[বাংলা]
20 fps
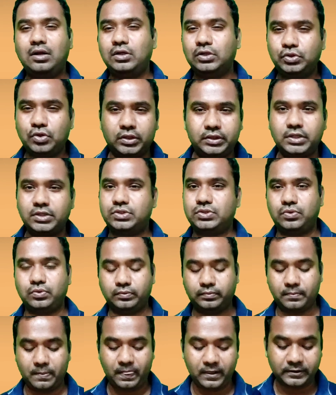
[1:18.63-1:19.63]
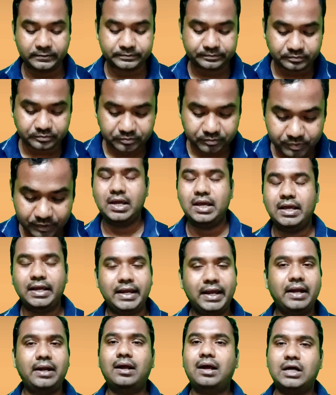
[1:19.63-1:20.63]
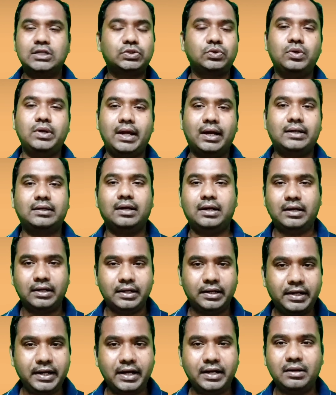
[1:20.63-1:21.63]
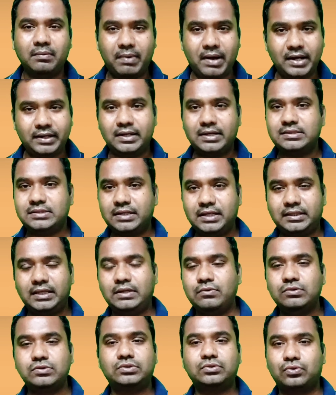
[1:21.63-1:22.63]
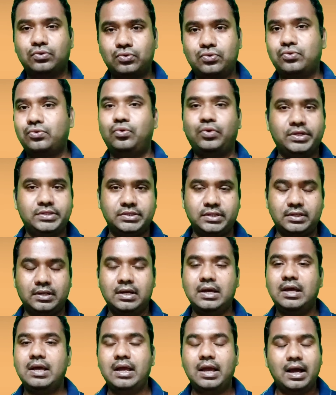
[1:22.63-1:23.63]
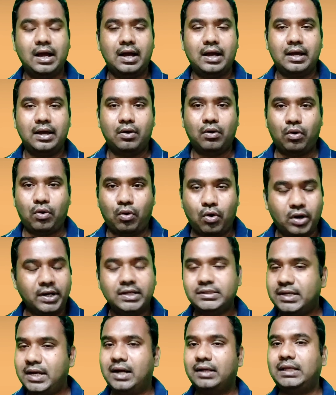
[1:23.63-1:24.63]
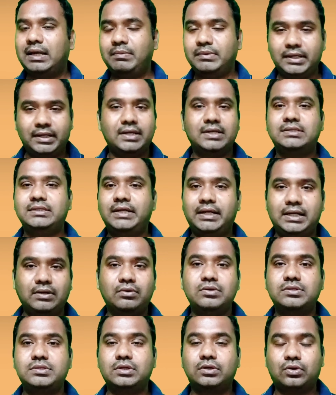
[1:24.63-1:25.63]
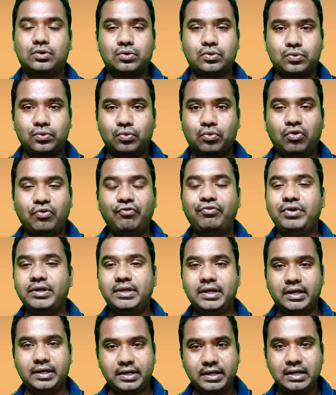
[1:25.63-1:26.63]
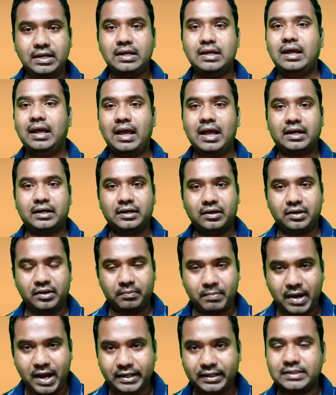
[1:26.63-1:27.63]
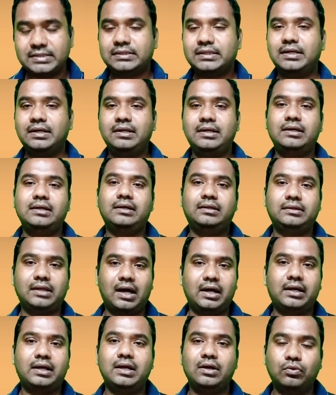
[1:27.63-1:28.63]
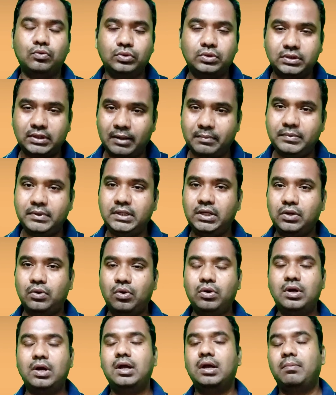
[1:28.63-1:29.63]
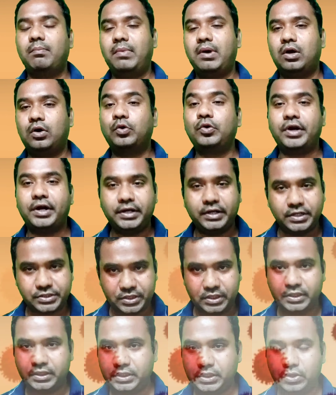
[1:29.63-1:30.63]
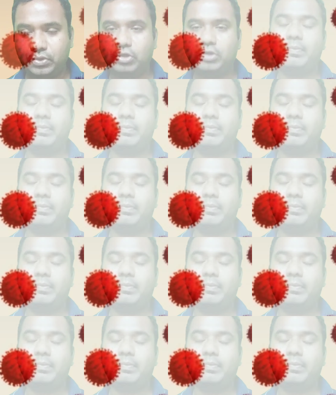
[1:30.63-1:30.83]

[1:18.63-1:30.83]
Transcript: হার যথেষ্ট এটা আসলে একটা ডেড ভাইরাস এতে ইউজ করেছে অনেক জায়গাতে আমি দেখেছি এটা হচ্ছে কোভিডেরই এক ভাইরাসকে নিয়ে তাকে উত্তাপ দিয়ে হোক বা কোনো রেডিয়েশন দিয়ে